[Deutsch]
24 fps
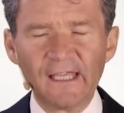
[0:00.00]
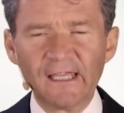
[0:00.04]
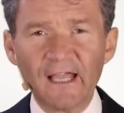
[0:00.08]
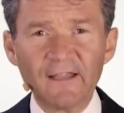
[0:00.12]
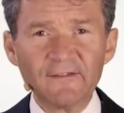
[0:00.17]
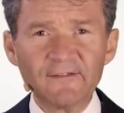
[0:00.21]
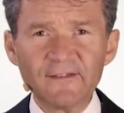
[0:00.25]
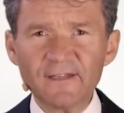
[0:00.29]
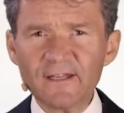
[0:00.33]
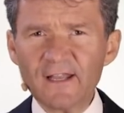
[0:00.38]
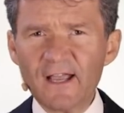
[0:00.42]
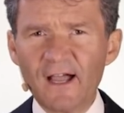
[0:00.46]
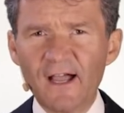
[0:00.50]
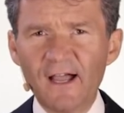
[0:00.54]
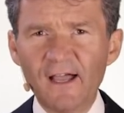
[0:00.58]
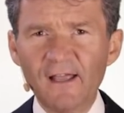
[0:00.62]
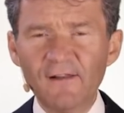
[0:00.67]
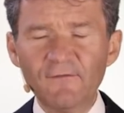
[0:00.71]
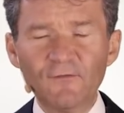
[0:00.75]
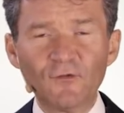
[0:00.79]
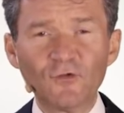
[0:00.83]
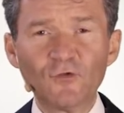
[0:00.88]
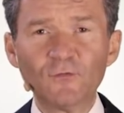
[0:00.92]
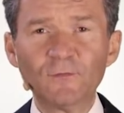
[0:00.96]
Ganz
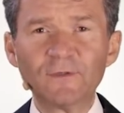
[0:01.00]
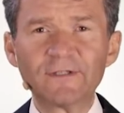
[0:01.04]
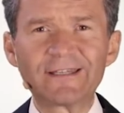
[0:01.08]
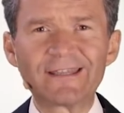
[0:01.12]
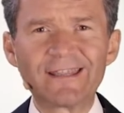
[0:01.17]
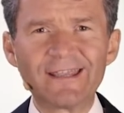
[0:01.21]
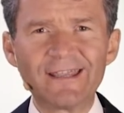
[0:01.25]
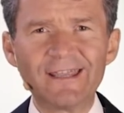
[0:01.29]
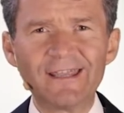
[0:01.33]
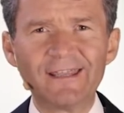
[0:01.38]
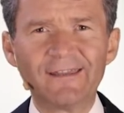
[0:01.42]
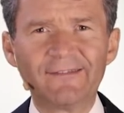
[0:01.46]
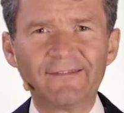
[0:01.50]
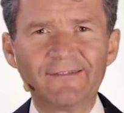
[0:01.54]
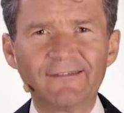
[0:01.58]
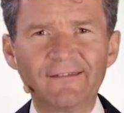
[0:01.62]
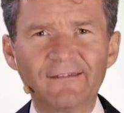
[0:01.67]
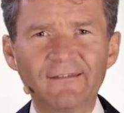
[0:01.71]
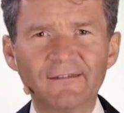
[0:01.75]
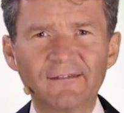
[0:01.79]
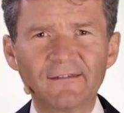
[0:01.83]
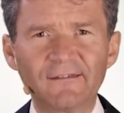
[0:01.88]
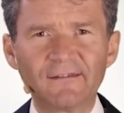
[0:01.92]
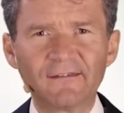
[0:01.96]
egal, worum es geht,
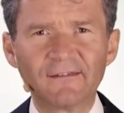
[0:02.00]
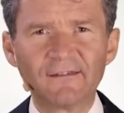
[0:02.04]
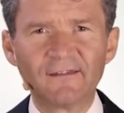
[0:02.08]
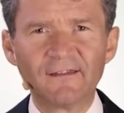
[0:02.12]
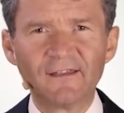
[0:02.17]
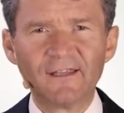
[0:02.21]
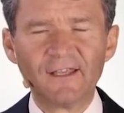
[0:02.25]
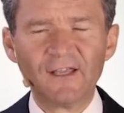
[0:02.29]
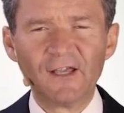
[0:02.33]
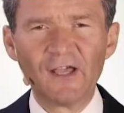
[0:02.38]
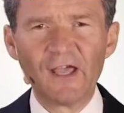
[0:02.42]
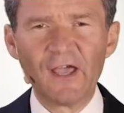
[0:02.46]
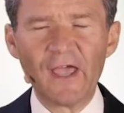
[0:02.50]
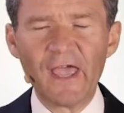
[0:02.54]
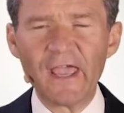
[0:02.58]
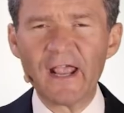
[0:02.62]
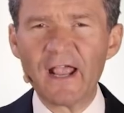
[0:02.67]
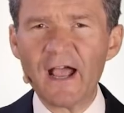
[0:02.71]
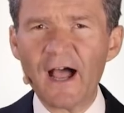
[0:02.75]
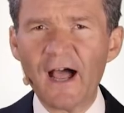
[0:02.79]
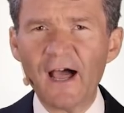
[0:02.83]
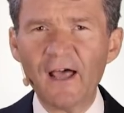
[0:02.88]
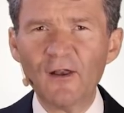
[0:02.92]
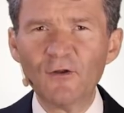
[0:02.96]

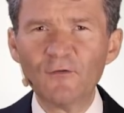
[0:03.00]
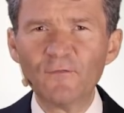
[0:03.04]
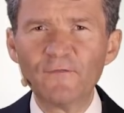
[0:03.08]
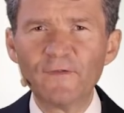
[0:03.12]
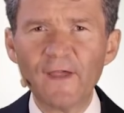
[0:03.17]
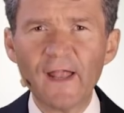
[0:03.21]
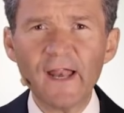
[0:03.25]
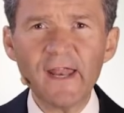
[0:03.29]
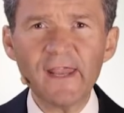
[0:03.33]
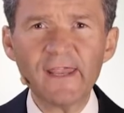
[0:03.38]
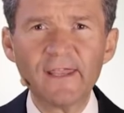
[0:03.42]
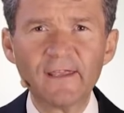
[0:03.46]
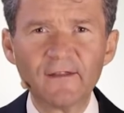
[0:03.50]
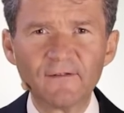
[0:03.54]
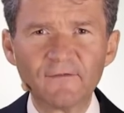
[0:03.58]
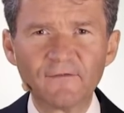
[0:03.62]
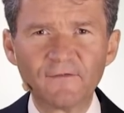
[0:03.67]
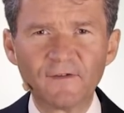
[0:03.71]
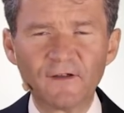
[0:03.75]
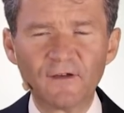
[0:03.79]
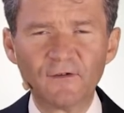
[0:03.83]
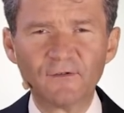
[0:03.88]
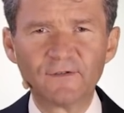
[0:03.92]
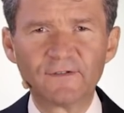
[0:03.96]
egal um welchen
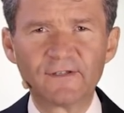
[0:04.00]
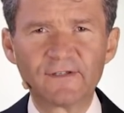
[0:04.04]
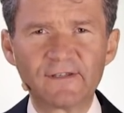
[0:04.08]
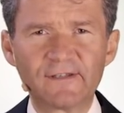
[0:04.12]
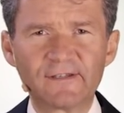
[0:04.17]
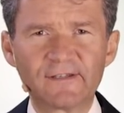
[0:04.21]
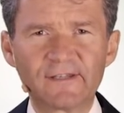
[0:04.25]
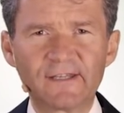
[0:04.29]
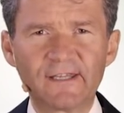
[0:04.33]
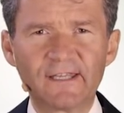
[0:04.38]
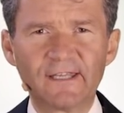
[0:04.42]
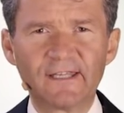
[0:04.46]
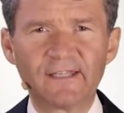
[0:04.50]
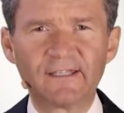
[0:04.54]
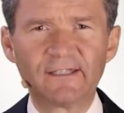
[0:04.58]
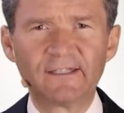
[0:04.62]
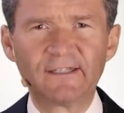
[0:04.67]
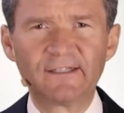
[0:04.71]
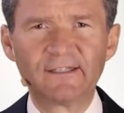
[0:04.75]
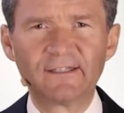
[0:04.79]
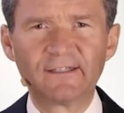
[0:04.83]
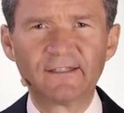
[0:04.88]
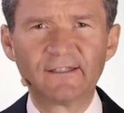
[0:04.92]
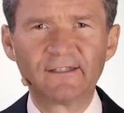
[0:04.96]
Verlust es geht,
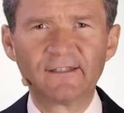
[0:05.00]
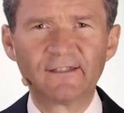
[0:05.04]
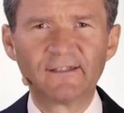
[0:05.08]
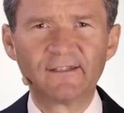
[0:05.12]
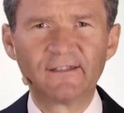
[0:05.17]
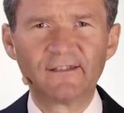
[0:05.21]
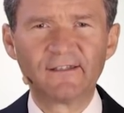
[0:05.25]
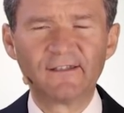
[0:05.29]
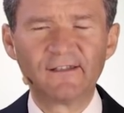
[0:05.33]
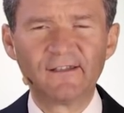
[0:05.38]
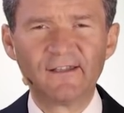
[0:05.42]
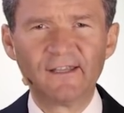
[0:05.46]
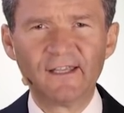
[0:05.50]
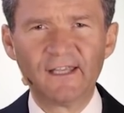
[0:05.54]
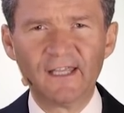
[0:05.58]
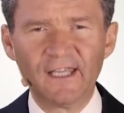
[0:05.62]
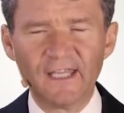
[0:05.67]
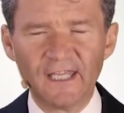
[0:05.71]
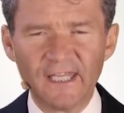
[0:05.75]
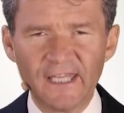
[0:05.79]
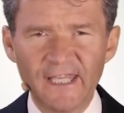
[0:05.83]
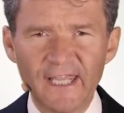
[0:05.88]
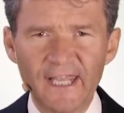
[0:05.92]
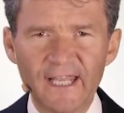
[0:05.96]

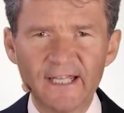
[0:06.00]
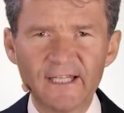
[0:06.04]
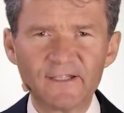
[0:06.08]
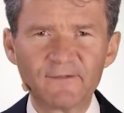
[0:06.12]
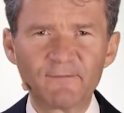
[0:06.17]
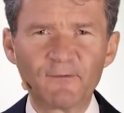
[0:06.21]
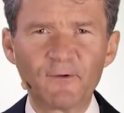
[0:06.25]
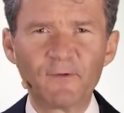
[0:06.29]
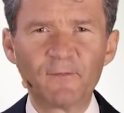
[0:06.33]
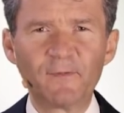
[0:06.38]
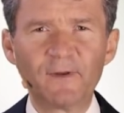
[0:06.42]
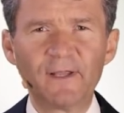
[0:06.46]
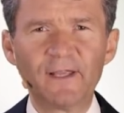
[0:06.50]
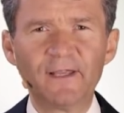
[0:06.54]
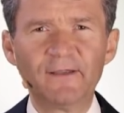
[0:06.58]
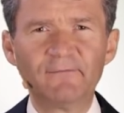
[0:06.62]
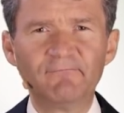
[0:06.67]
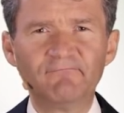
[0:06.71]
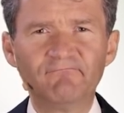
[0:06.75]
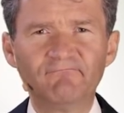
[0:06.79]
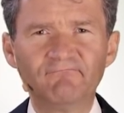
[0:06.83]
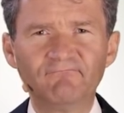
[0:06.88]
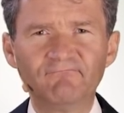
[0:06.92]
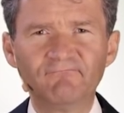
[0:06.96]
jedes
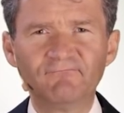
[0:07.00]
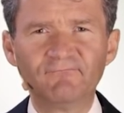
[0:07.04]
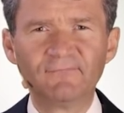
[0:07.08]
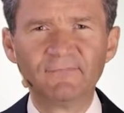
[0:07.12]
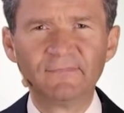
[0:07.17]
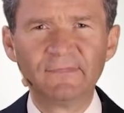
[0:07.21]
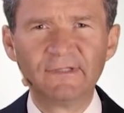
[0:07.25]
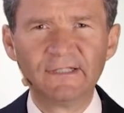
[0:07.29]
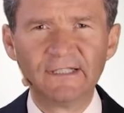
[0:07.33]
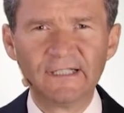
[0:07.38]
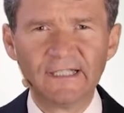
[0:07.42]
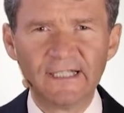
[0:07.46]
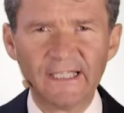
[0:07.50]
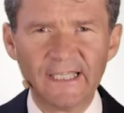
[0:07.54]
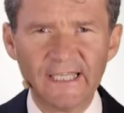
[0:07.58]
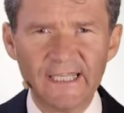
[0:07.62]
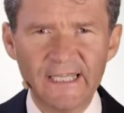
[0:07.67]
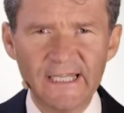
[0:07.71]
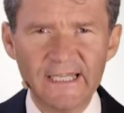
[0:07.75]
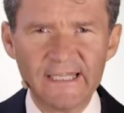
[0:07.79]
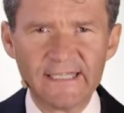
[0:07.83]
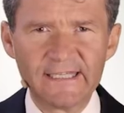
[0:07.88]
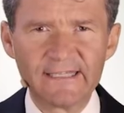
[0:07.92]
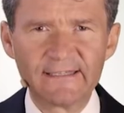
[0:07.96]
Problem
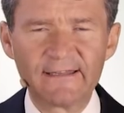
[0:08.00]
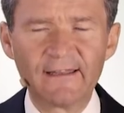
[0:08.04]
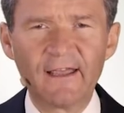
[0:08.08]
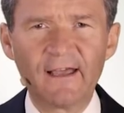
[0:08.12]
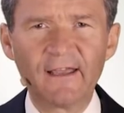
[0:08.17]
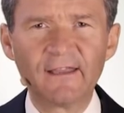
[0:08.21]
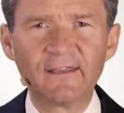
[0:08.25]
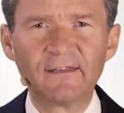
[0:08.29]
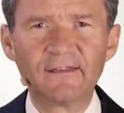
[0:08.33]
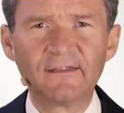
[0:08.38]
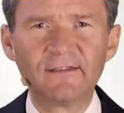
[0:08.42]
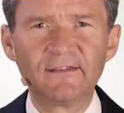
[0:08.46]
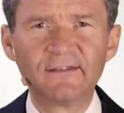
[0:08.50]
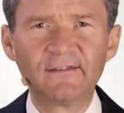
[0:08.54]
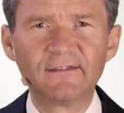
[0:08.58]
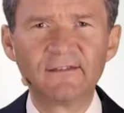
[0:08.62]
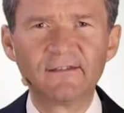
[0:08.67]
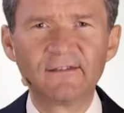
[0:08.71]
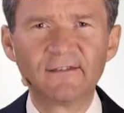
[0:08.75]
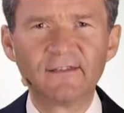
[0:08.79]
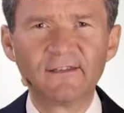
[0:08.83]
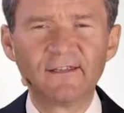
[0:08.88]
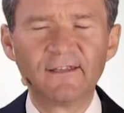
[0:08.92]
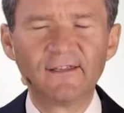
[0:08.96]
ist
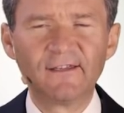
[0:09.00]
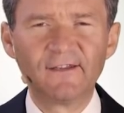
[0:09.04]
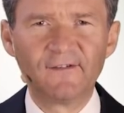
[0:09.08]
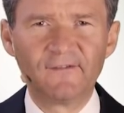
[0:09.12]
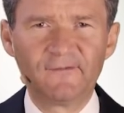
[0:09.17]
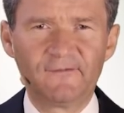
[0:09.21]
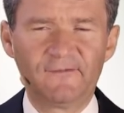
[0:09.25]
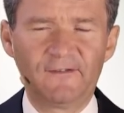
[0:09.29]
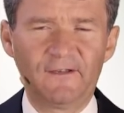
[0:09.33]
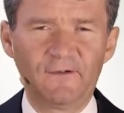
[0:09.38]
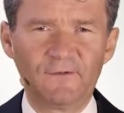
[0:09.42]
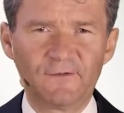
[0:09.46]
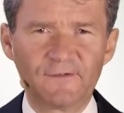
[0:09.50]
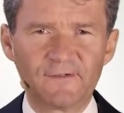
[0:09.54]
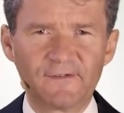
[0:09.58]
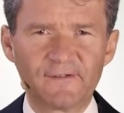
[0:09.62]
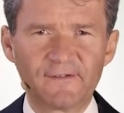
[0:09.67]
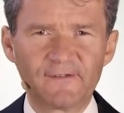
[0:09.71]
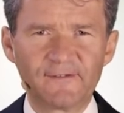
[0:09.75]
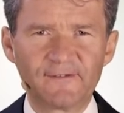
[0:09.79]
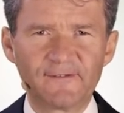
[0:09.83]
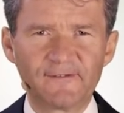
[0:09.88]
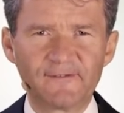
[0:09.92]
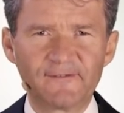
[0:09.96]
gleich
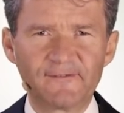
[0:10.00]
Verlust.